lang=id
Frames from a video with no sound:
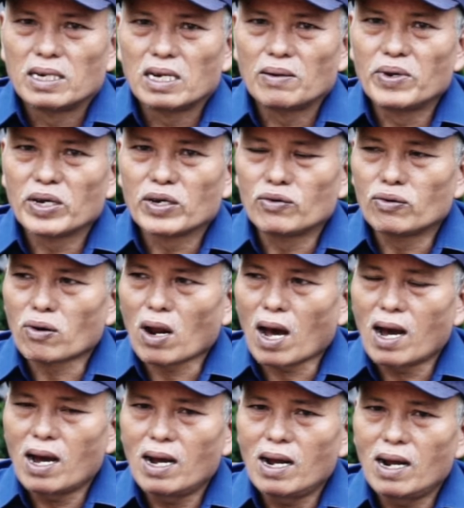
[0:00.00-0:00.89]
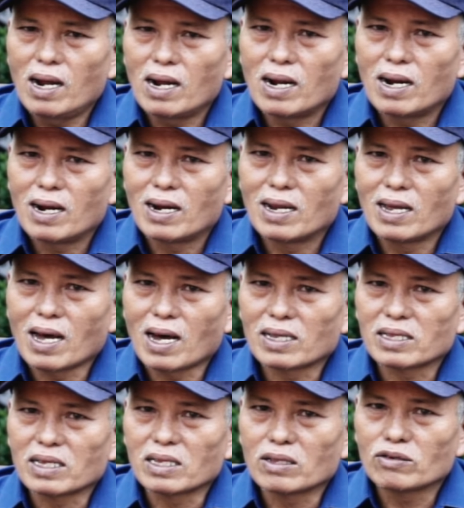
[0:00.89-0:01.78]
Lebih kurang
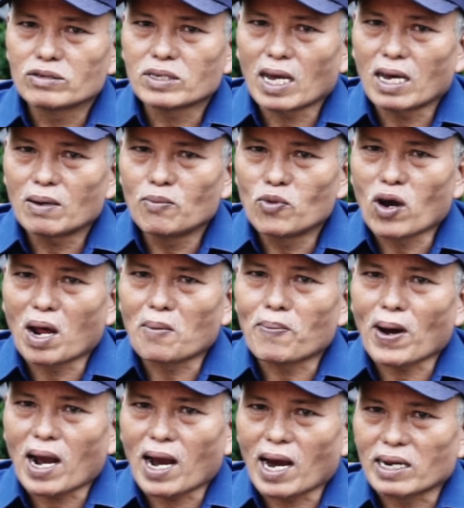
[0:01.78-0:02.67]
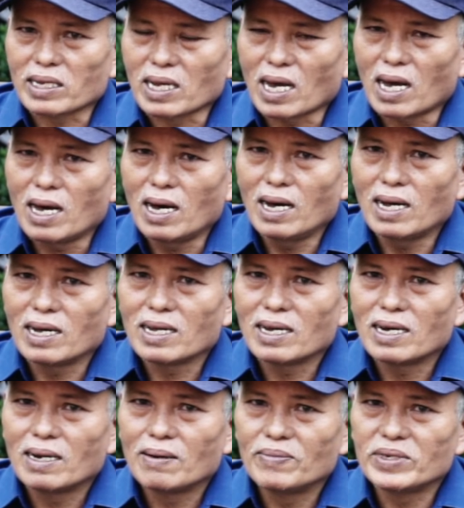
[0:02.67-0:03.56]
ya tentu saya bukan pakarnya,
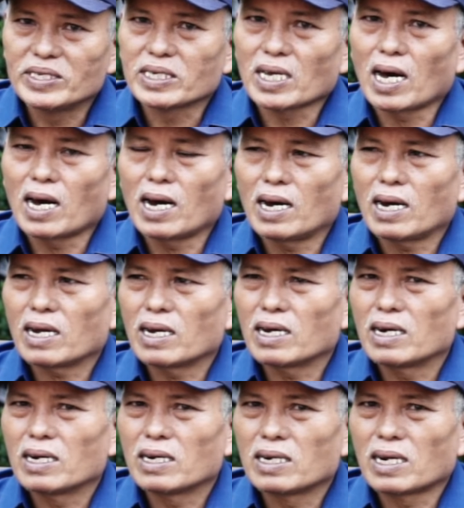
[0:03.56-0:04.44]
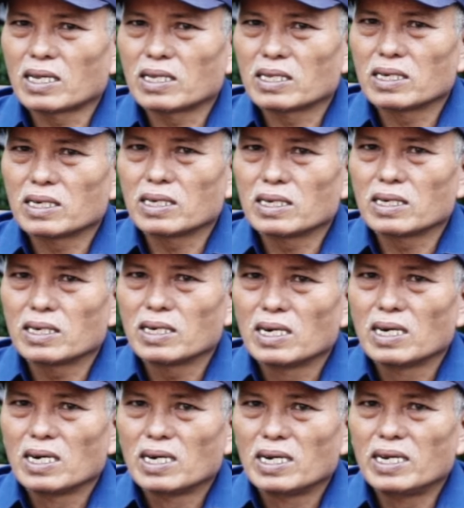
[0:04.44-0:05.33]
bisa nanti
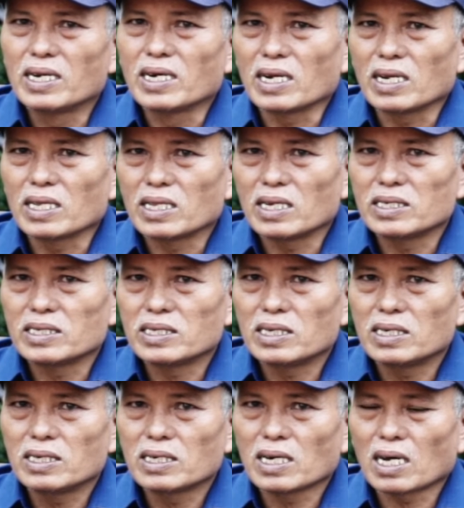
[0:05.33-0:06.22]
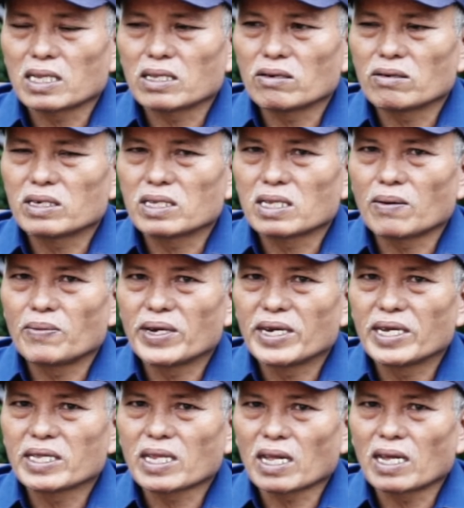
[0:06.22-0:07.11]
dikritisi atau kita
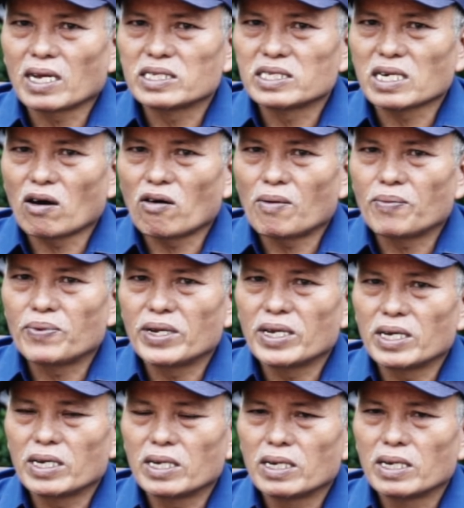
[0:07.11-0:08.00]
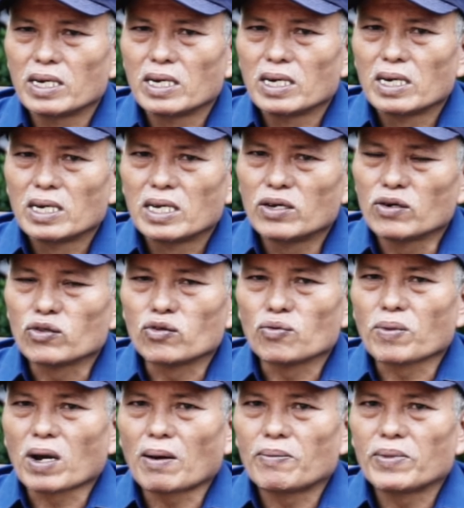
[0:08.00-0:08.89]
bikin tanya jawab di
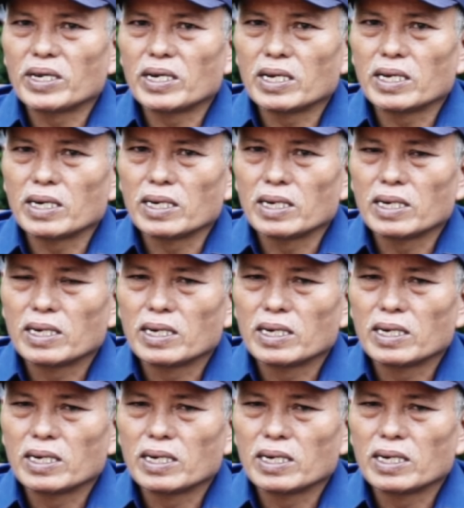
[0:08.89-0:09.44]
YouTube kami ini.